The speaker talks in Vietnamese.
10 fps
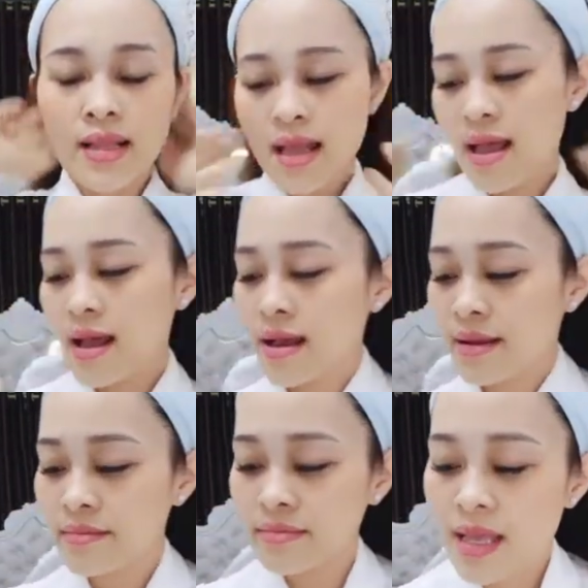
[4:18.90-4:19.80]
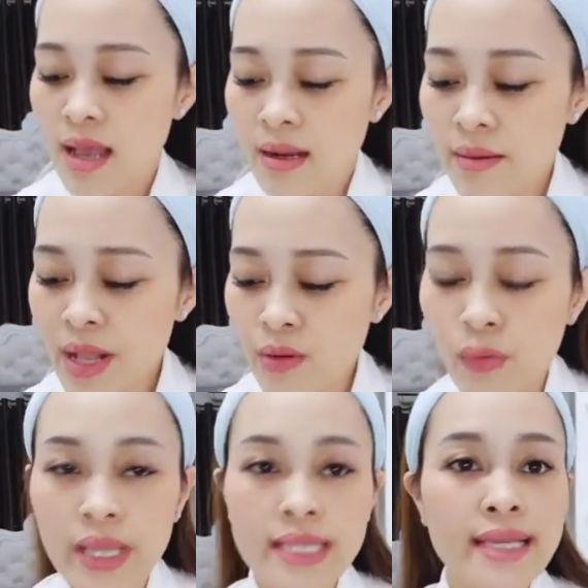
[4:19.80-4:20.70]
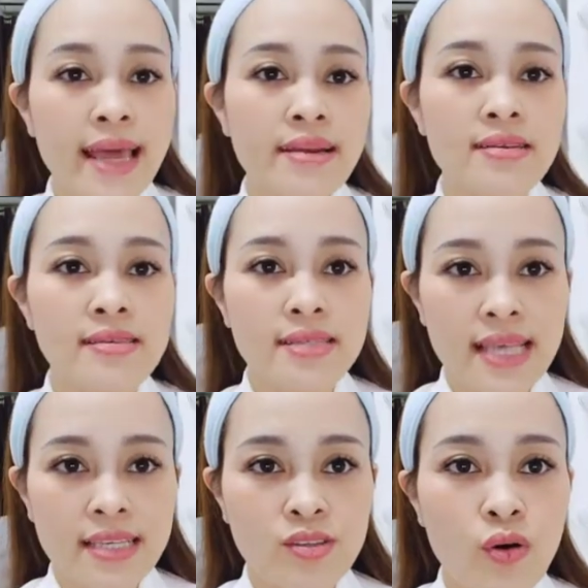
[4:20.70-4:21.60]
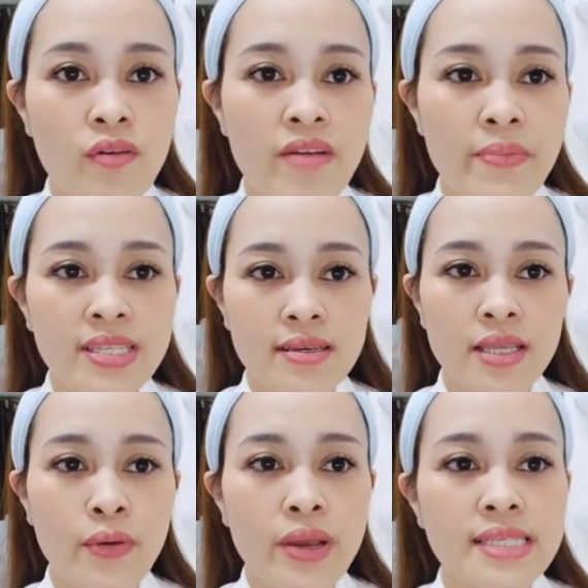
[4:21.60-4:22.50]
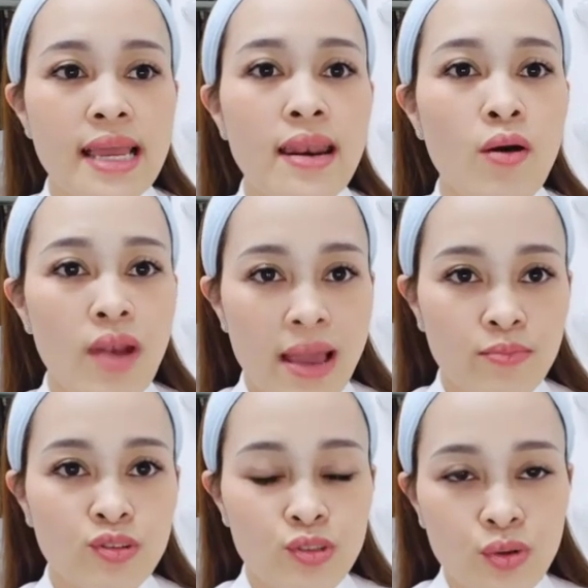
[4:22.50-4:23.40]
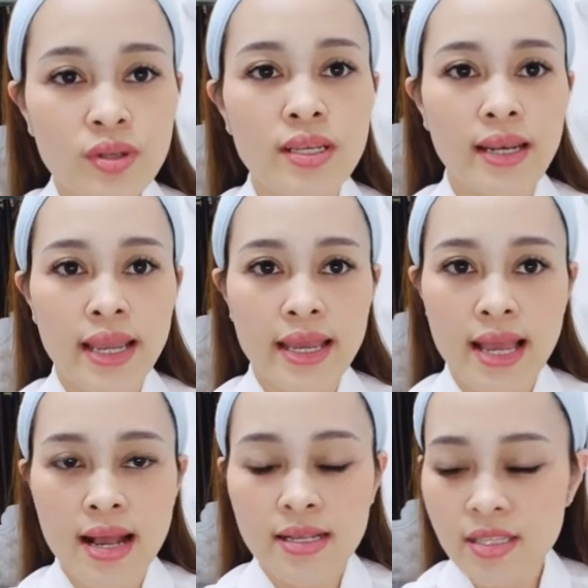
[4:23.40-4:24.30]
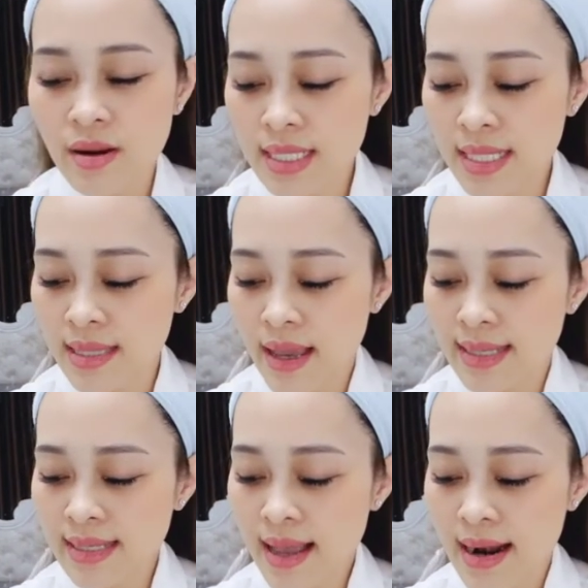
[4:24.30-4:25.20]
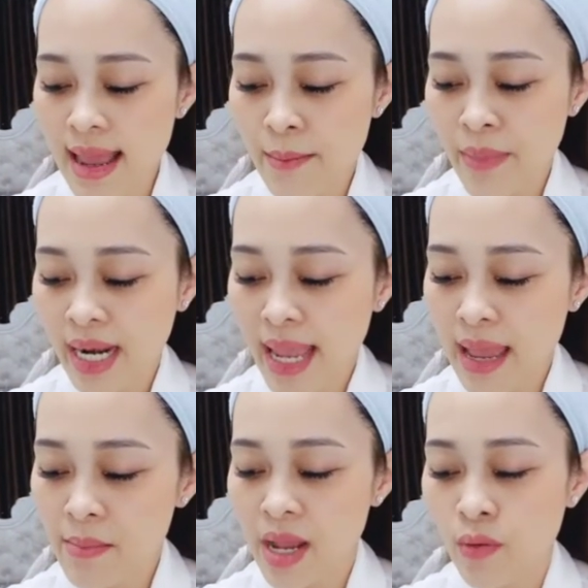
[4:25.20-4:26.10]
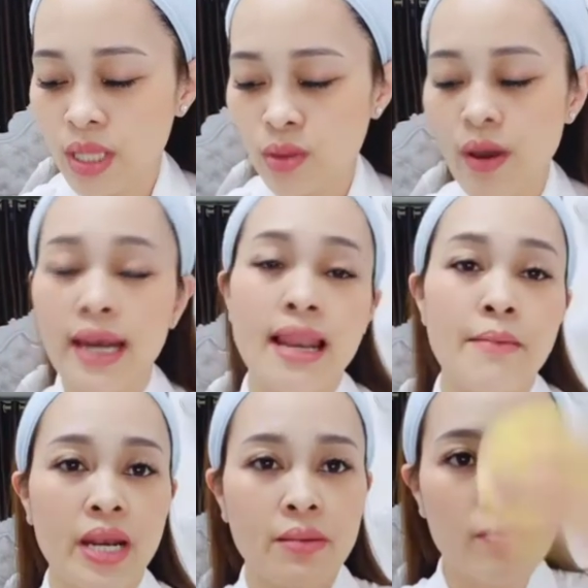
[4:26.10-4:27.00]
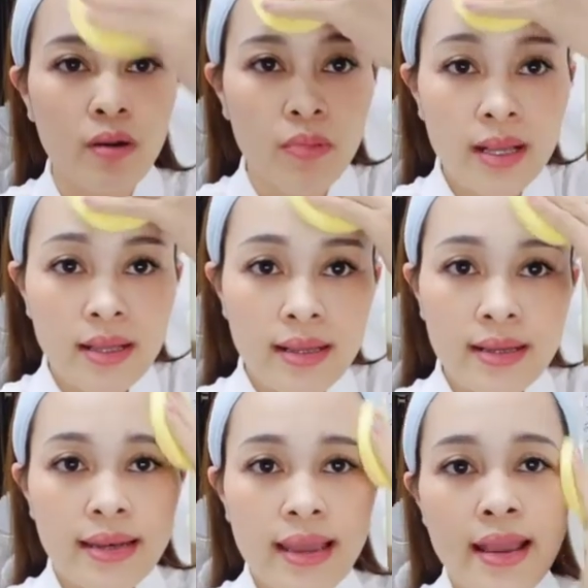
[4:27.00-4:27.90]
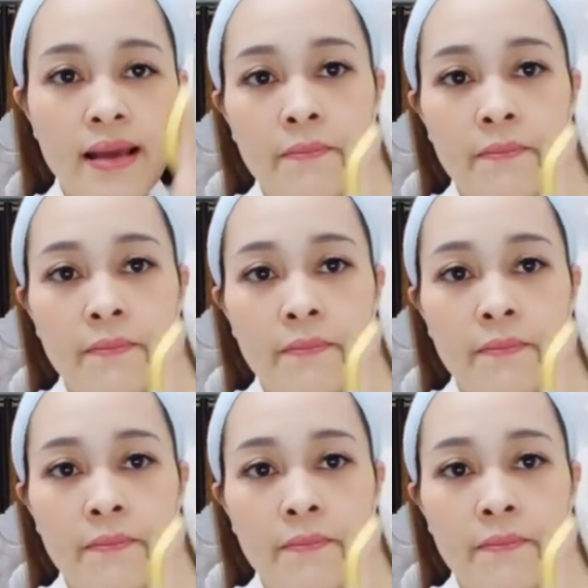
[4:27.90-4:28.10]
À, gương mặt của Huế thì đã được rửa sạch rồi và bây giờ thì Huế sẽ lau lại một chút để à, cho các chị thấy rằng là mặt em là hoàn toàn là mặt mộc. Đây ạ.